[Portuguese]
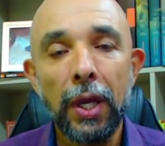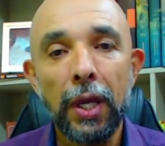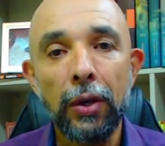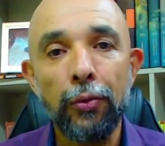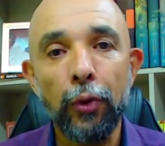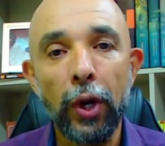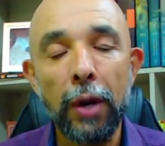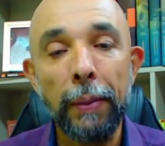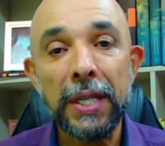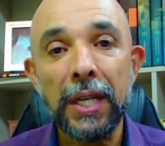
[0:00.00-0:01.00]
e foi
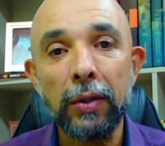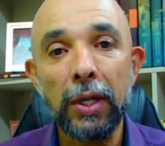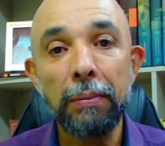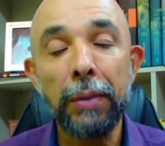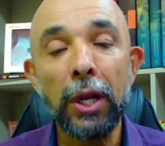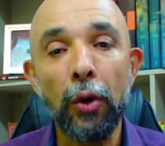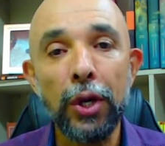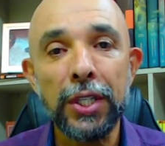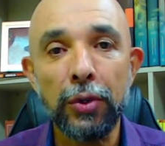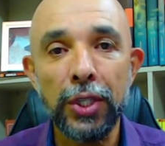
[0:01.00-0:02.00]
repassado ali
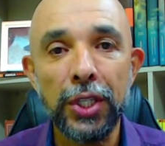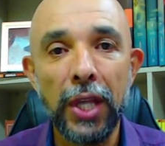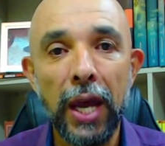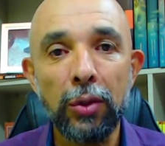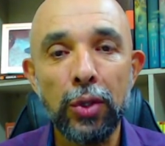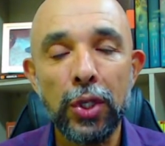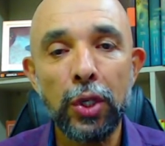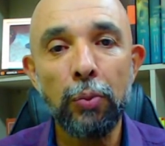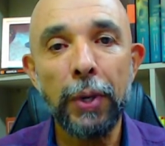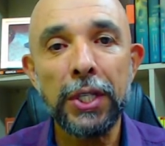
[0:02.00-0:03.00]
bilhões aos
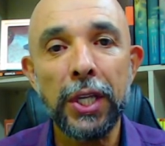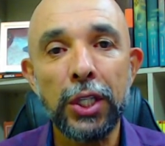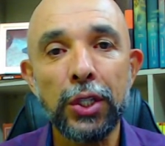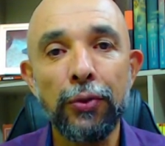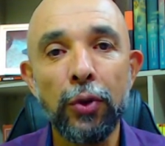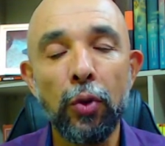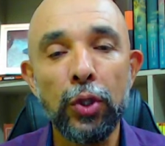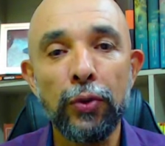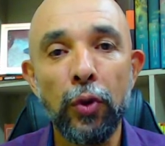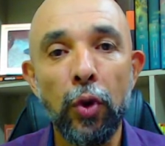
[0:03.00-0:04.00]
estados e o presidente
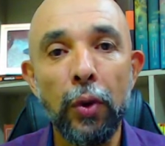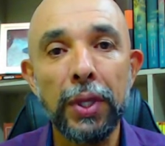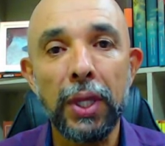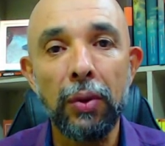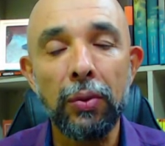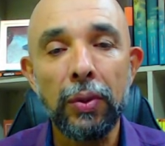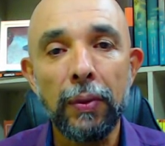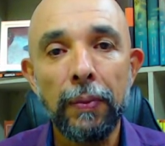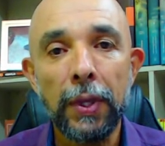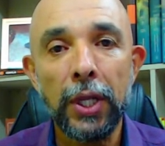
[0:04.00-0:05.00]
divulgou, divulgou então
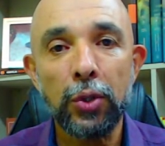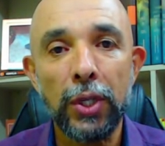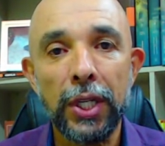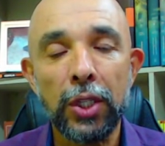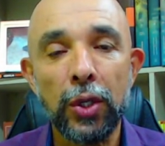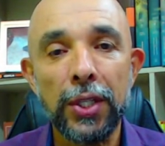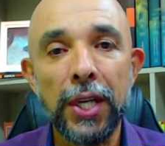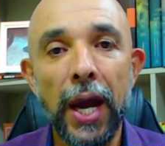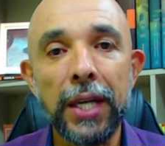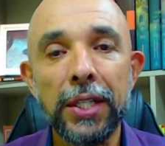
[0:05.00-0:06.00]
nas suas redes
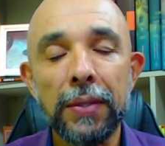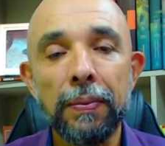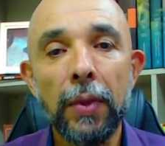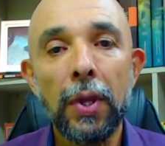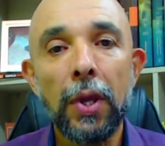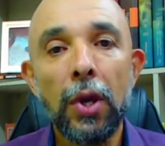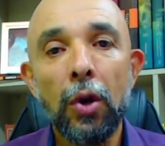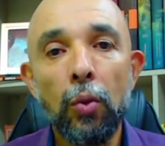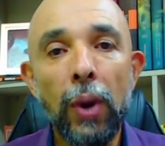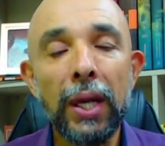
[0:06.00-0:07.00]
sociais
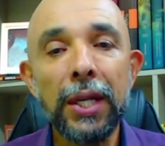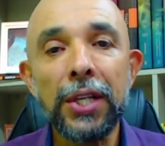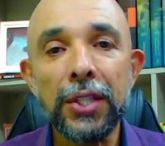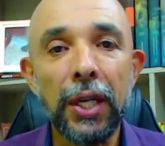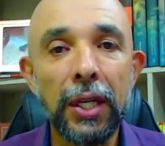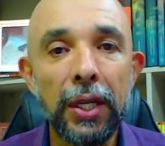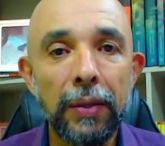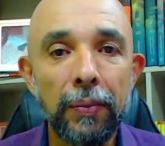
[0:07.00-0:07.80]
uma lista ali